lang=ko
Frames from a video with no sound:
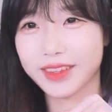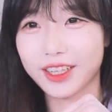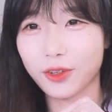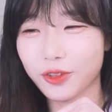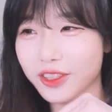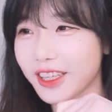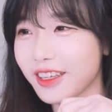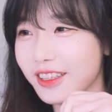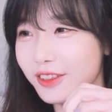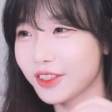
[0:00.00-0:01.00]
아 어떻게
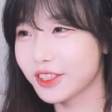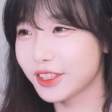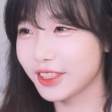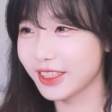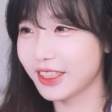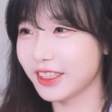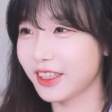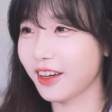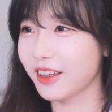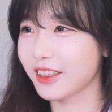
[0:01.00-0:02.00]
알아 그거를
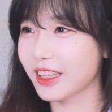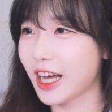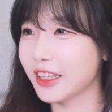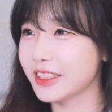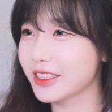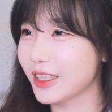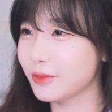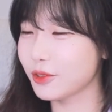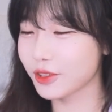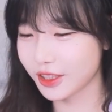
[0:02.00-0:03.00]
내가 나 아닌
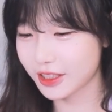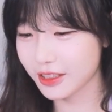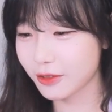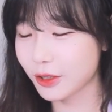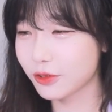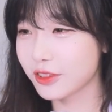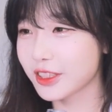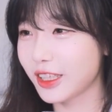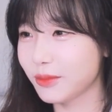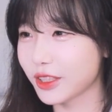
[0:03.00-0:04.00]
사람 중에 생일 외우는
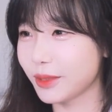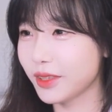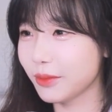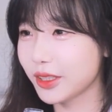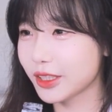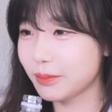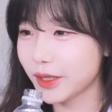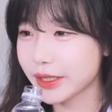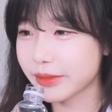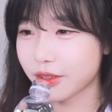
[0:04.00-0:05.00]
사람은 김담이랑
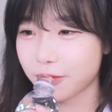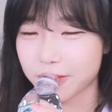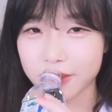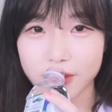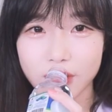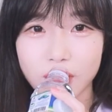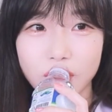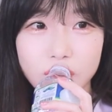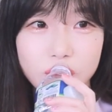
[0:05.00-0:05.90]
티파니밖에 없어.